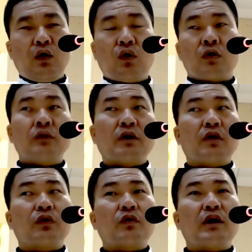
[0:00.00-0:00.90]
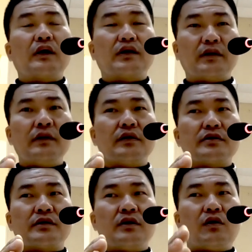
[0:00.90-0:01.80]
옳은 것과 그른
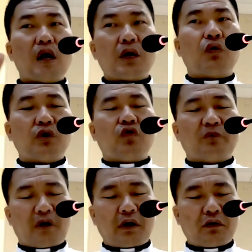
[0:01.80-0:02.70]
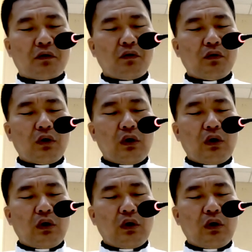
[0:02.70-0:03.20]
것을 확고히 구별하고